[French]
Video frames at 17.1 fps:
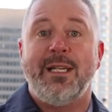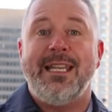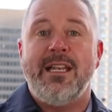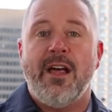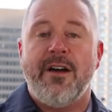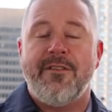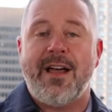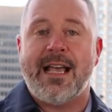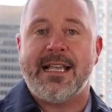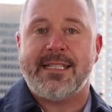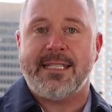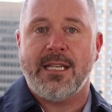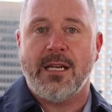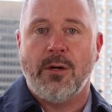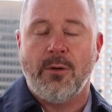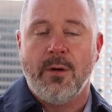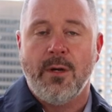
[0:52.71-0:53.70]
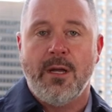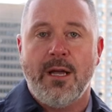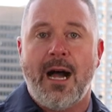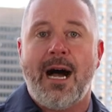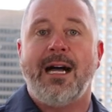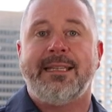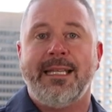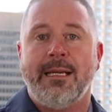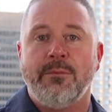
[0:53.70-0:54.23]
l'innovation
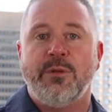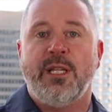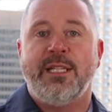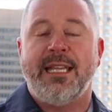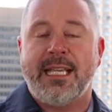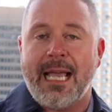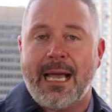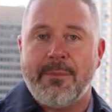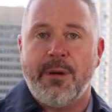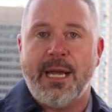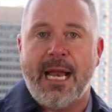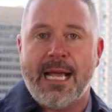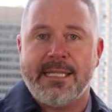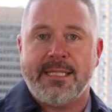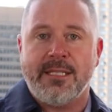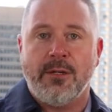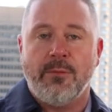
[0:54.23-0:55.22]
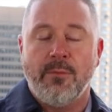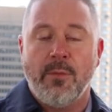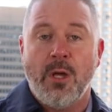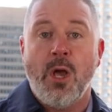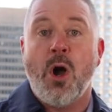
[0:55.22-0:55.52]
en termes de décarbonation.